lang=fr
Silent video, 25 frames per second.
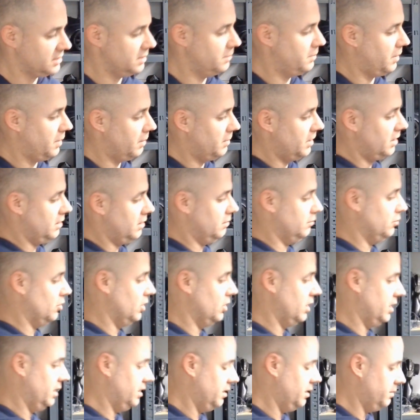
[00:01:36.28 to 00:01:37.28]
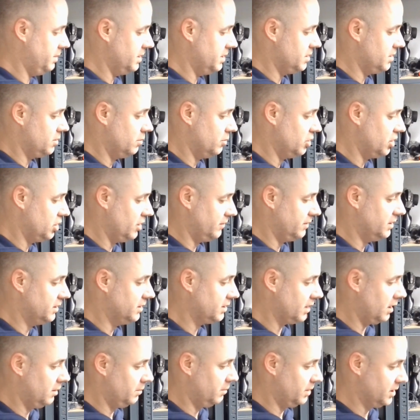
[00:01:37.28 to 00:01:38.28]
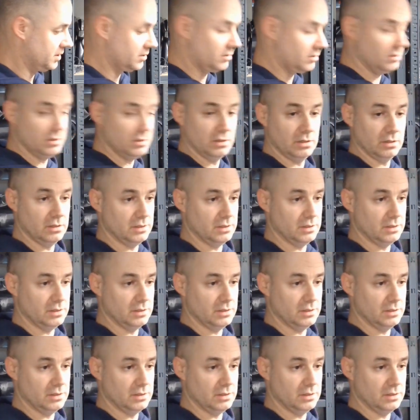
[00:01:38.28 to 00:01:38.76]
pas mal. Bon là il y a des pièces de Mojave qui traînent parce que